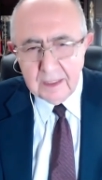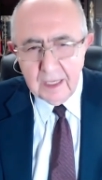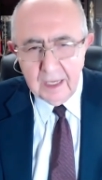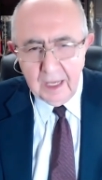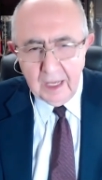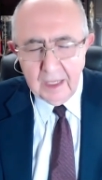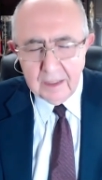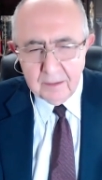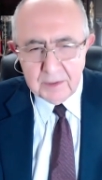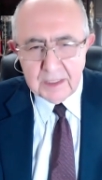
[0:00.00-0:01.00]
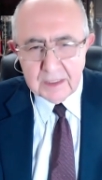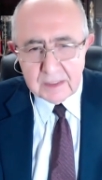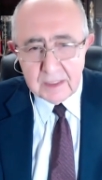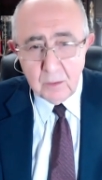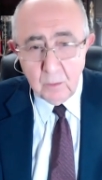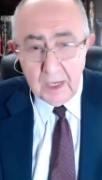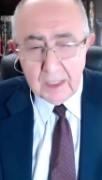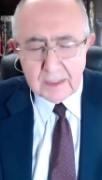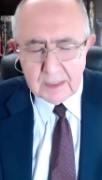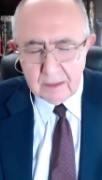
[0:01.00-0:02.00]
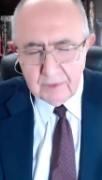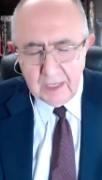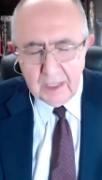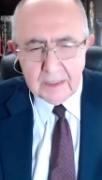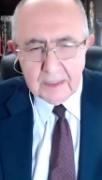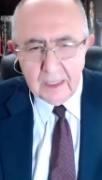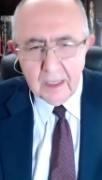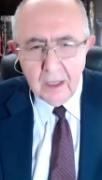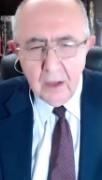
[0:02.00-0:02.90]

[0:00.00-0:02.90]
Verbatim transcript: هي أعلى بكثير وأكثر فعالية